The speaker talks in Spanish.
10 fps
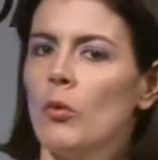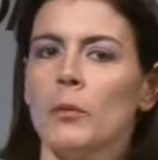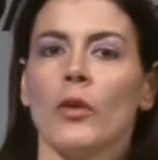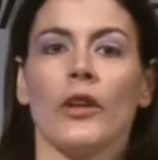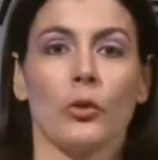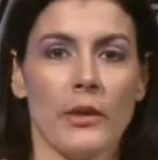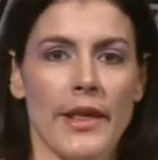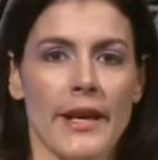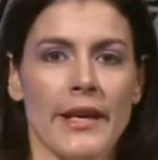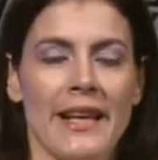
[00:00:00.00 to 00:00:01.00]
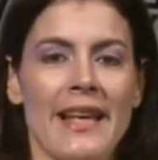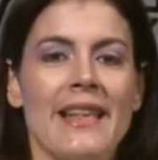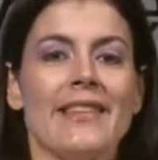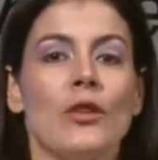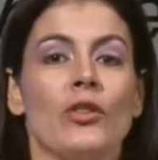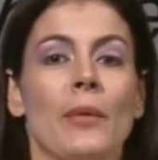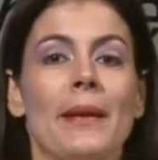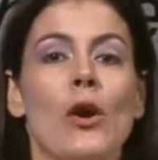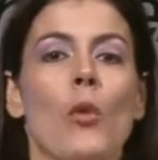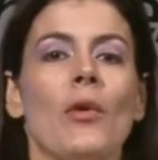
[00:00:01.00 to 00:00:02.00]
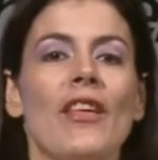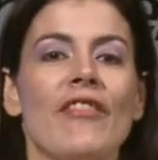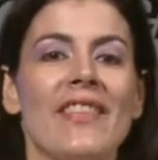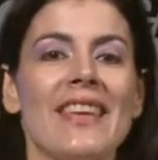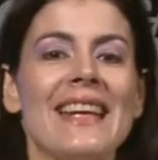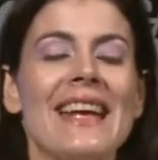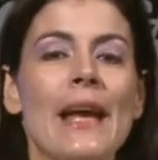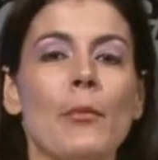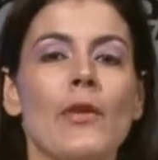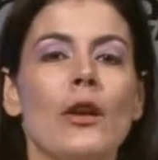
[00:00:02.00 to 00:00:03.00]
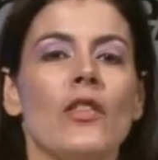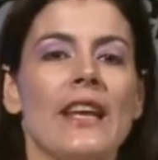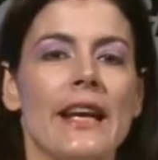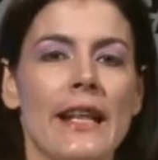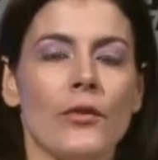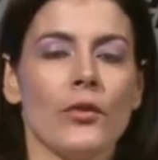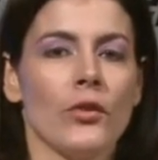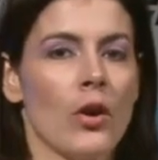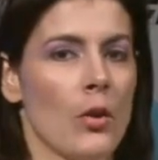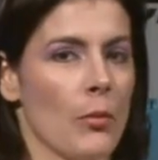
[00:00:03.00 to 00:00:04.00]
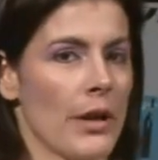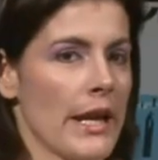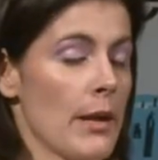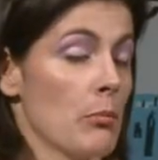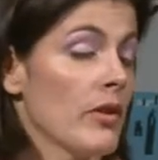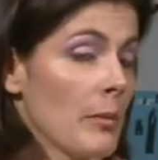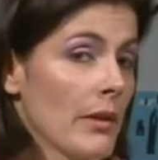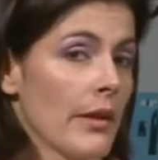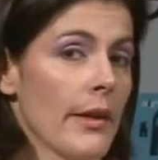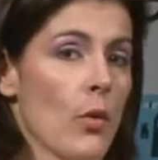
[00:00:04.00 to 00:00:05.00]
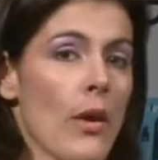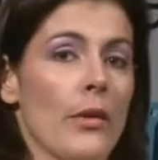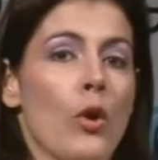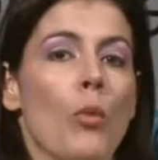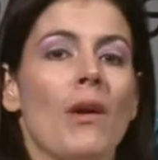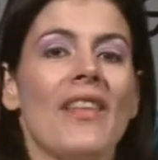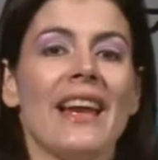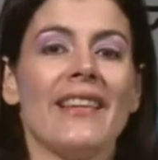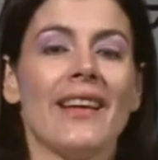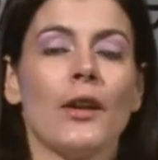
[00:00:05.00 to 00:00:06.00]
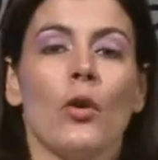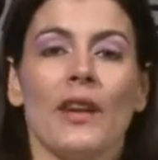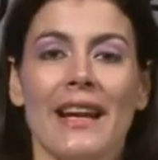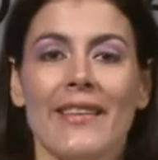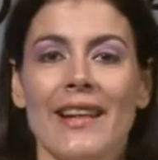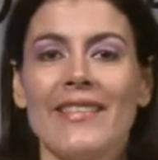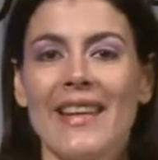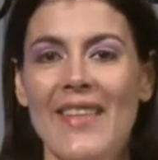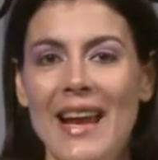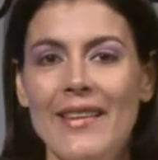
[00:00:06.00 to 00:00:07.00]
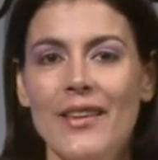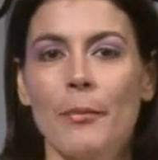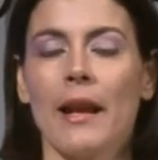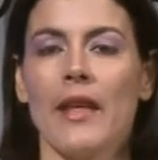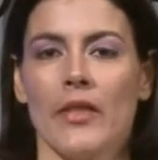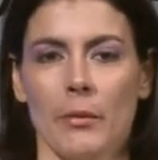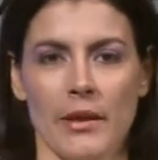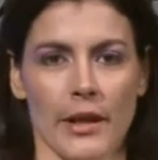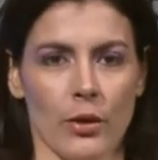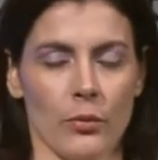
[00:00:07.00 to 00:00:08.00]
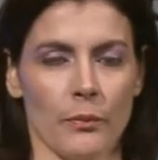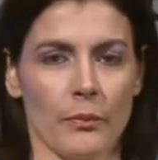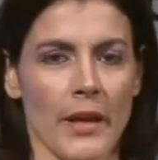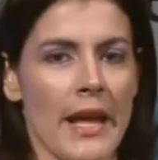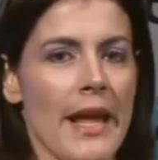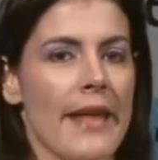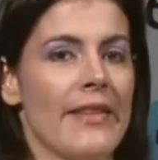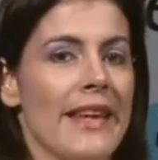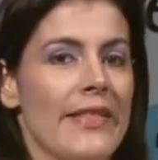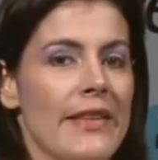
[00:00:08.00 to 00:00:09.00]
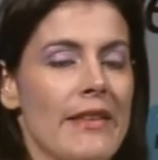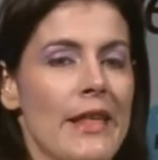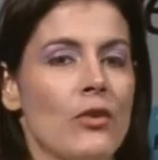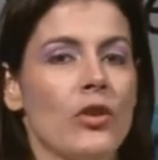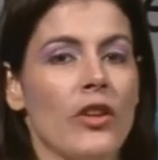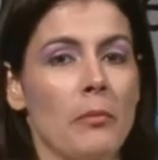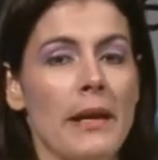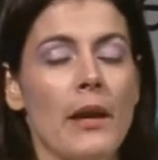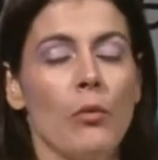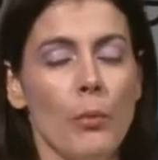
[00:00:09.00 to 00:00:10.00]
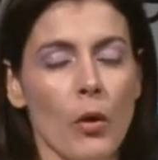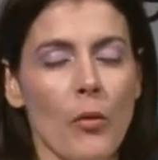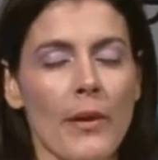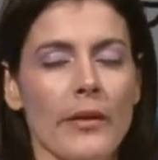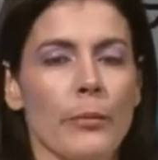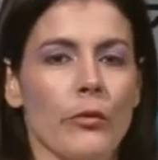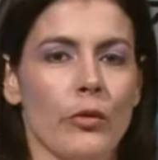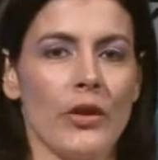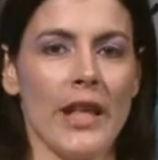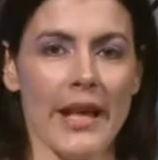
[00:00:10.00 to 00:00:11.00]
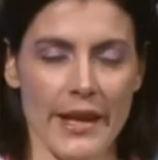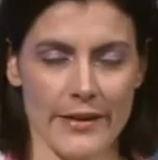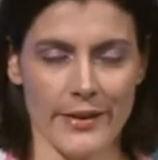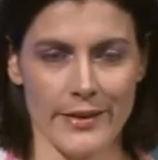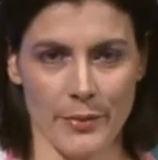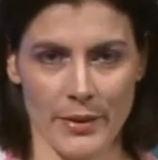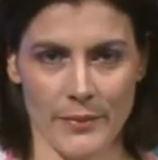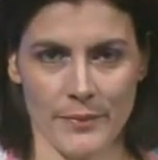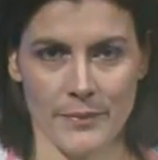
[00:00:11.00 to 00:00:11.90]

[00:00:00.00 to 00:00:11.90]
cómo explotar tu idea, sino también cómo definir qué modelos de ingresos, por ejemplo, es el más adecuado y cómo analizar o realizar este análisis para determinarlo. El siguiente video nos explica un poco más en profundidad este tema.